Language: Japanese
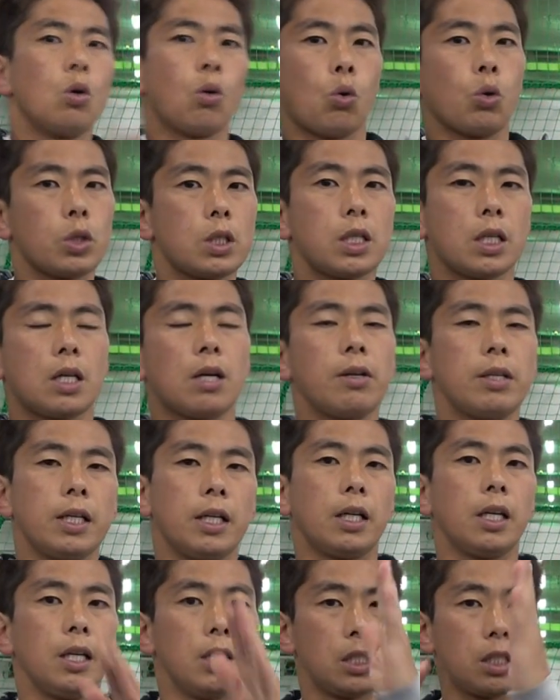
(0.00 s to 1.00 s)
こっち側に行
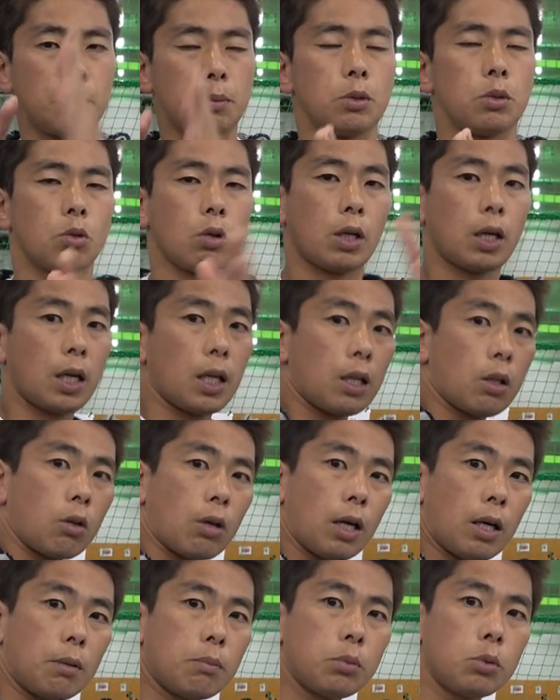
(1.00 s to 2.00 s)
かない自分の体の
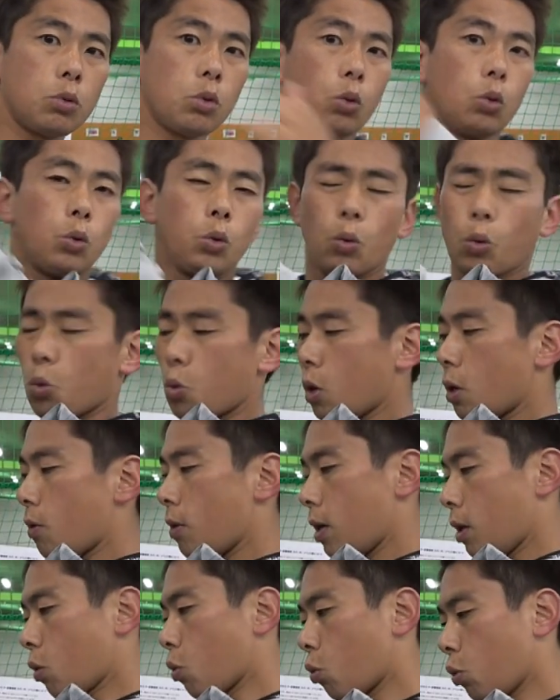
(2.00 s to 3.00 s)
半分の横
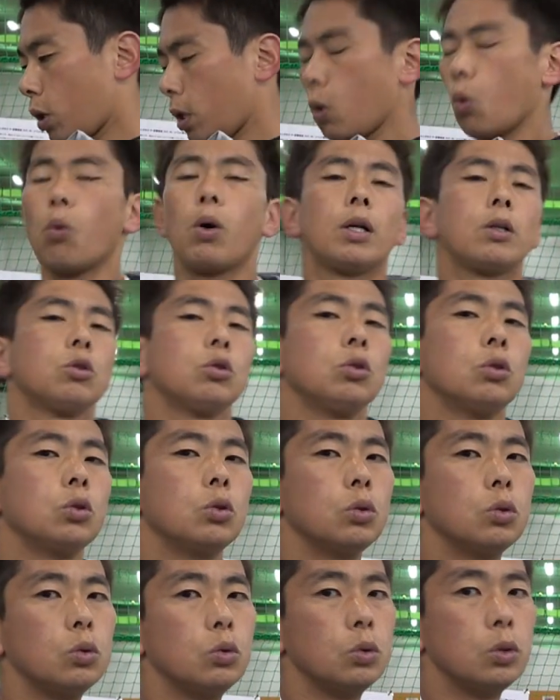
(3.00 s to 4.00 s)
側ここで終わる
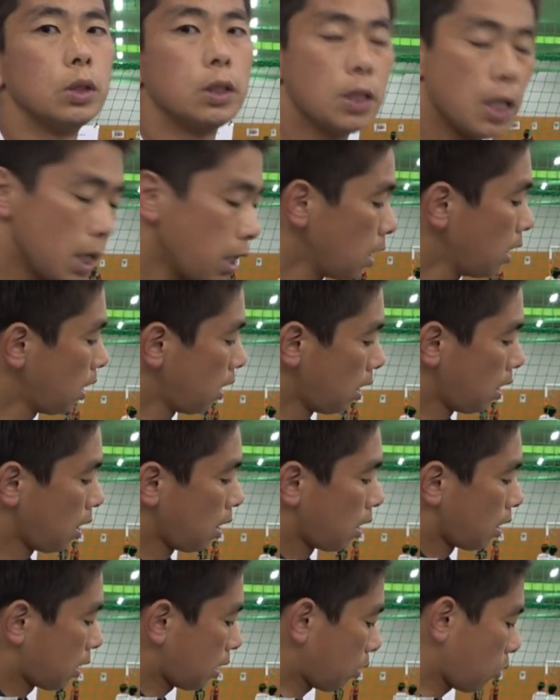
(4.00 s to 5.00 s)
んですね
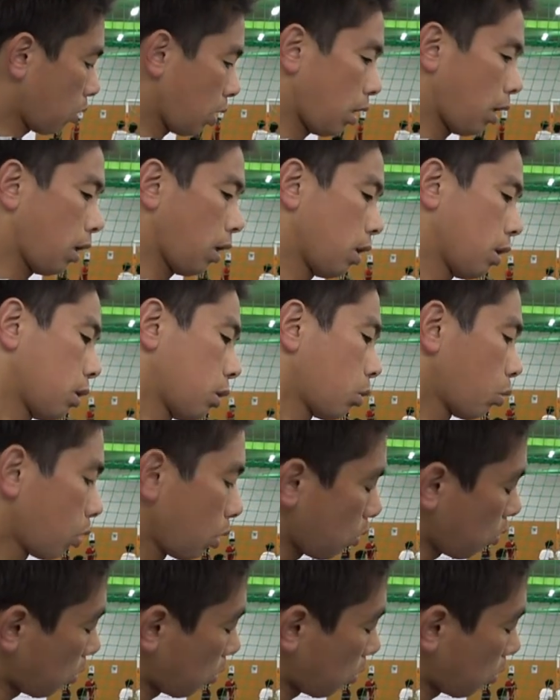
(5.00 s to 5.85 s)
なのでそれ